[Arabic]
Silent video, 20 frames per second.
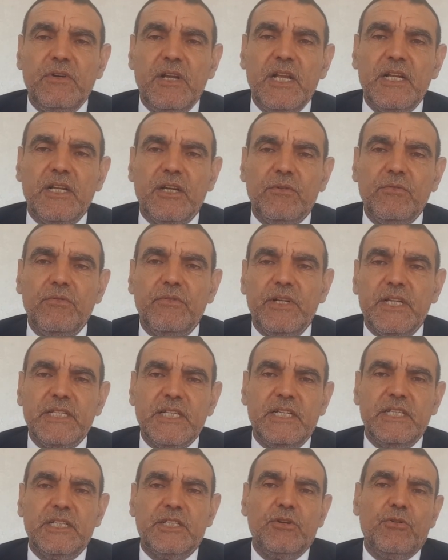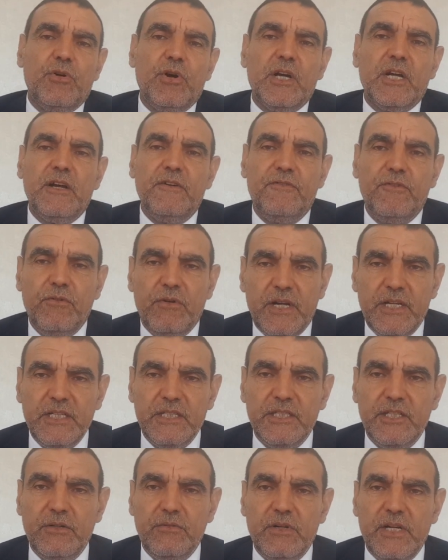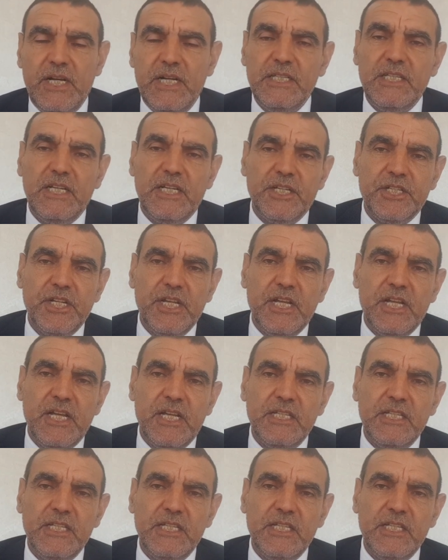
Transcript: لا نقول للناس أن يتوقفوا عن الدواء هذا الأشياء